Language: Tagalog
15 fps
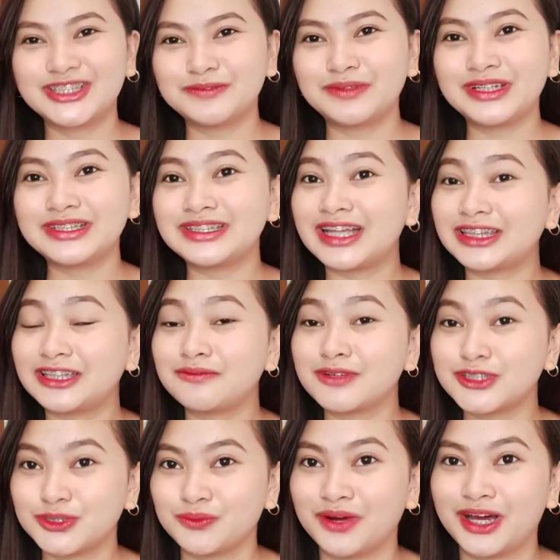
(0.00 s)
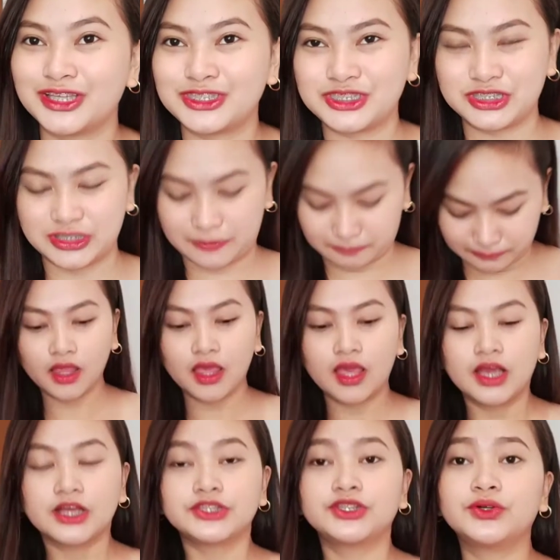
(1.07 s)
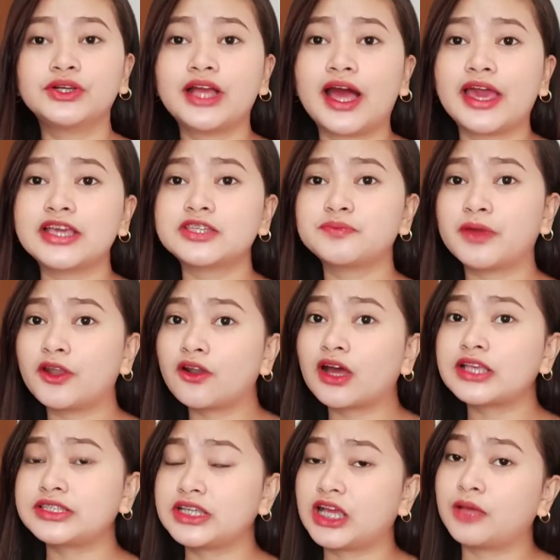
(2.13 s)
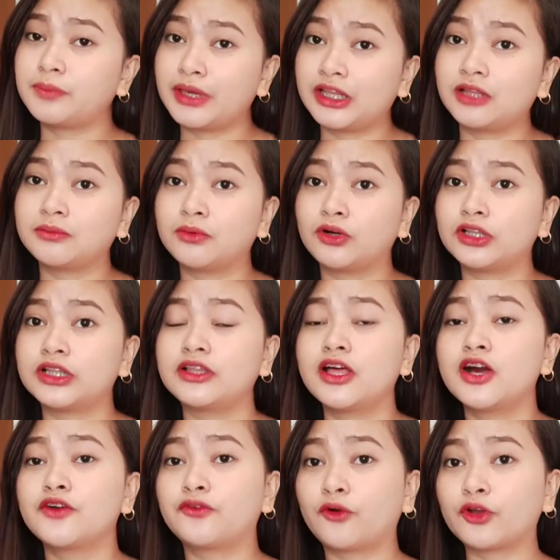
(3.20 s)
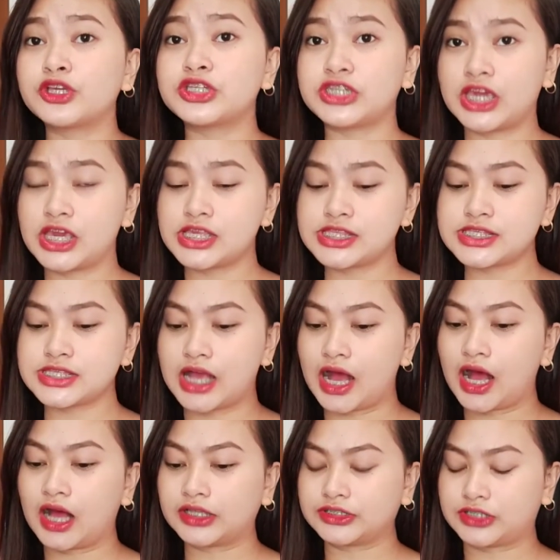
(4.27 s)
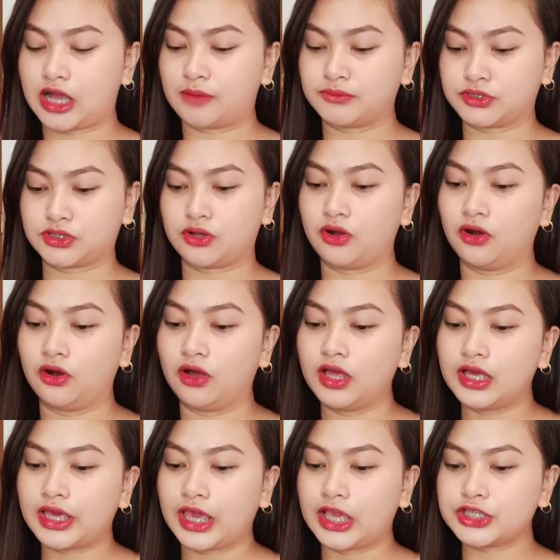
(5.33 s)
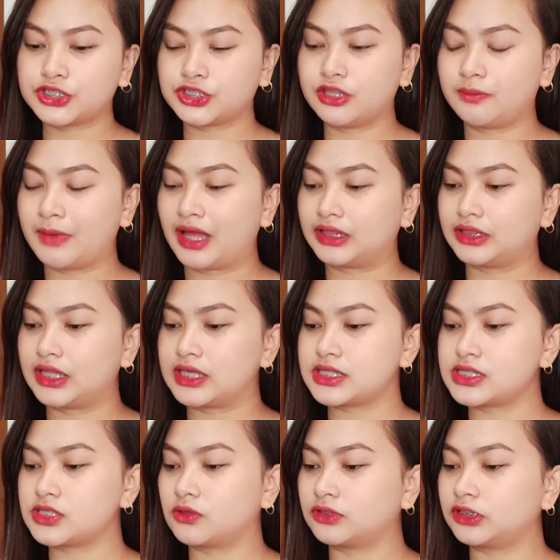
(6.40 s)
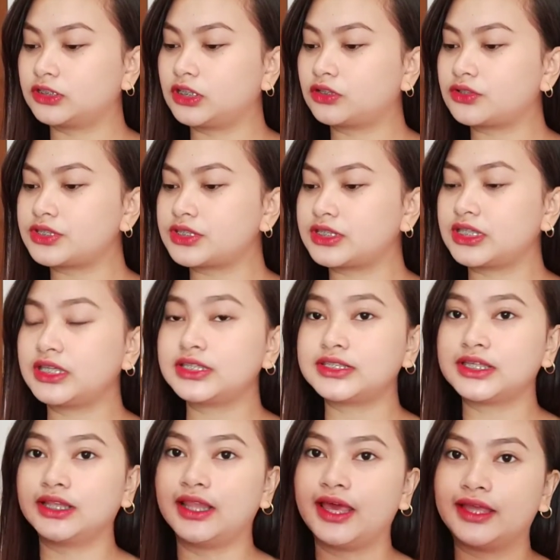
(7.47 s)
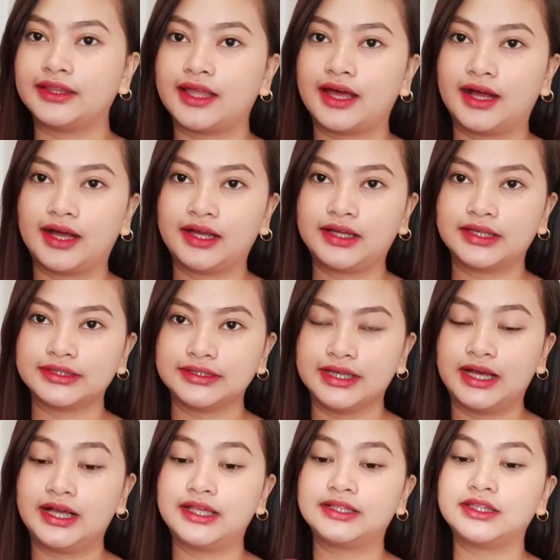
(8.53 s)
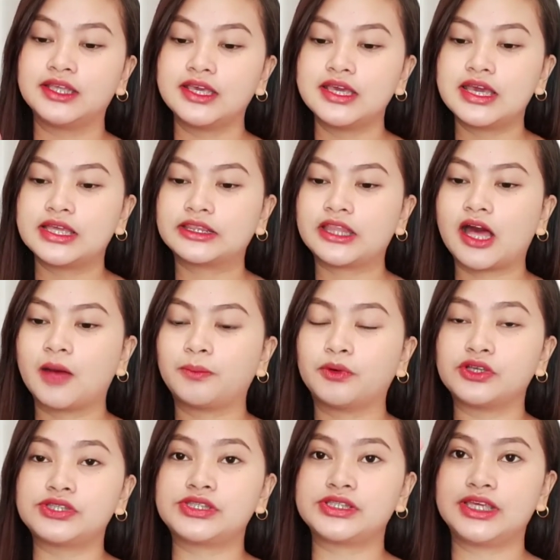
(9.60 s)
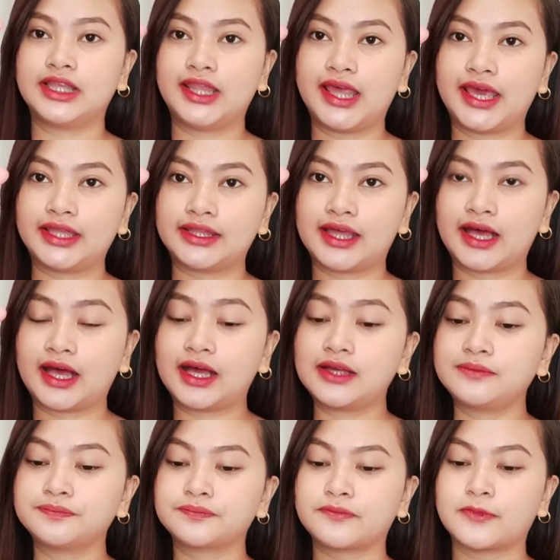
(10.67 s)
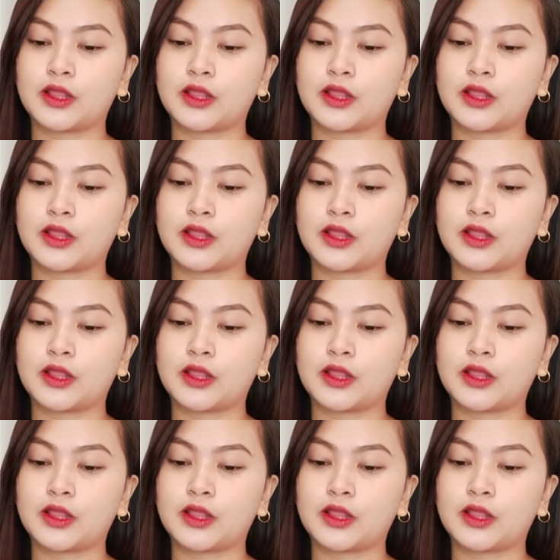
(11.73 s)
so, simulan na natin mag-swatch. So guys, meron kasing available four shades ang Sams ko, HD Martin. So, nandito si Selena, ayan. Tapos, Yelena,